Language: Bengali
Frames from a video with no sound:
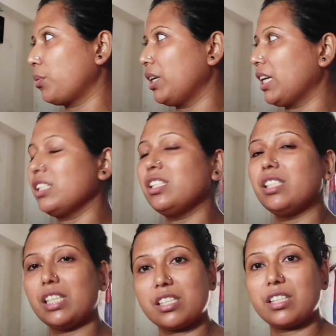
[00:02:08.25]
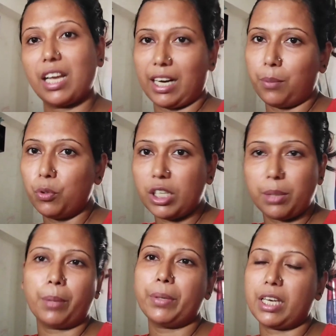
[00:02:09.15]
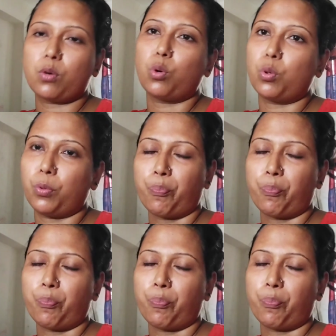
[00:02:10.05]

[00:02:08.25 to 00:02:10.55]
করে রেখেছি জাস্ট দেখাবো কিভাবে কি করব।